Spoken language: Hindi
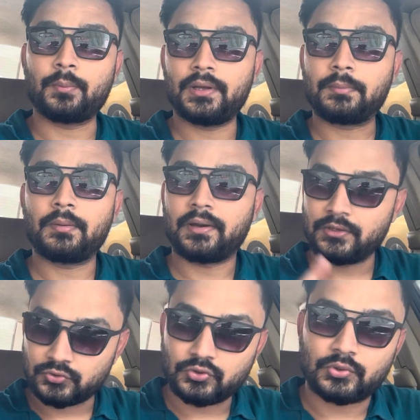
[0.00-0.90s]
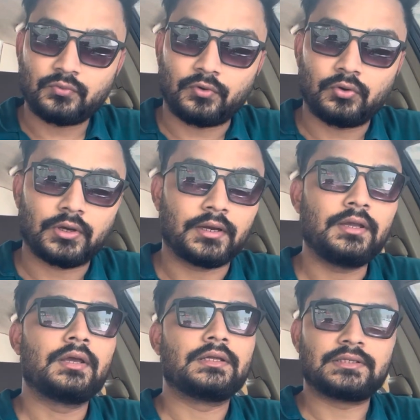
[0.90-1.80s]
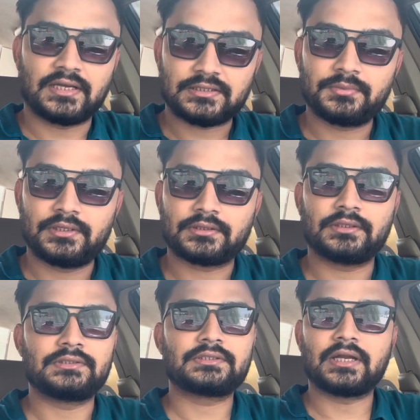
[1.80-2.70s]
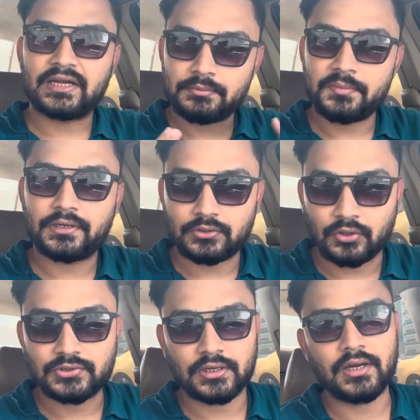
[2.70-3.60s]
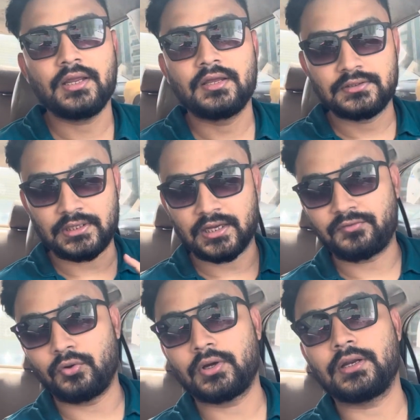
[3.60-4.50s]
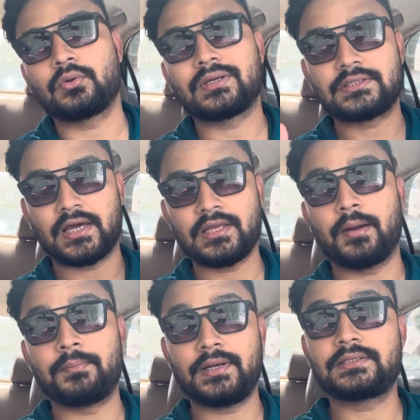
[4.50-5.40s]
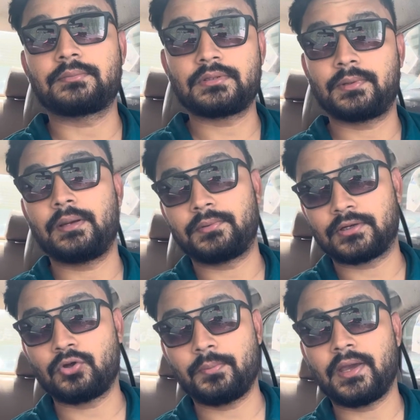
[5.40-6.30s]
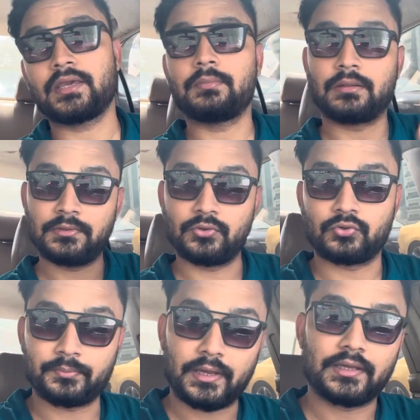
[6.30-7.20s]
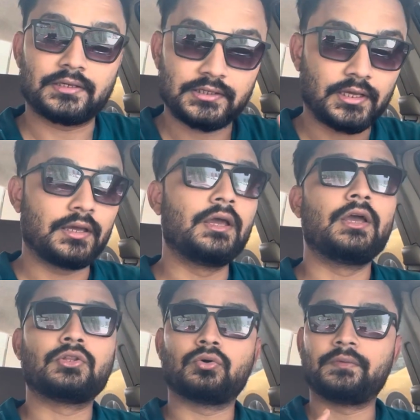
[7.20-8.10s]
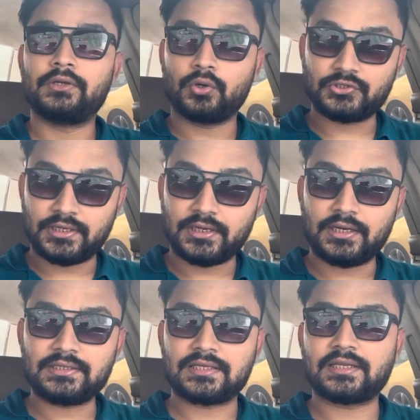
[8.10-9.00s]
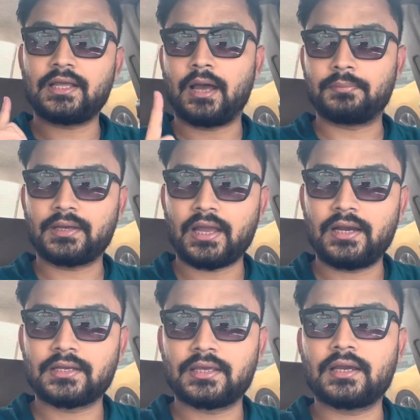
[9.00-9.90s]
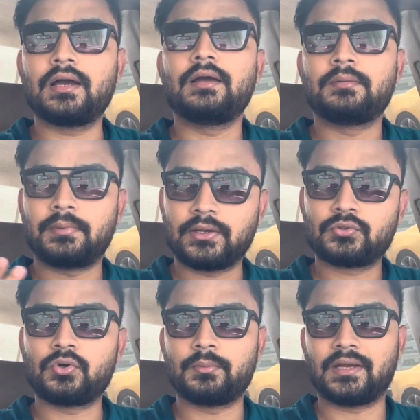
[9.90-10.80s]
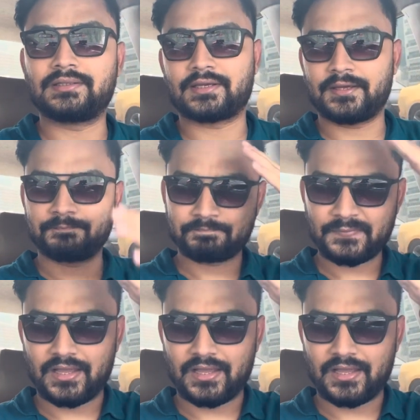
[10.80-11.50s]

पर आपका भाई उसको जरूर फॉलो करें जहां से भी देखते हैं जिस कंट्री में टिकटॉक चल रहा है जाके फॉलो करें क्योंकि सारी अपडेट सबसे पहले टिकटॉक पे आएगी बाद में यूट्यूब पे आएगी ठीक है तो वीडियो को शेयर करें ज्यादा अपना ख्याल रखिएगा भाई को दुआ में याद रखें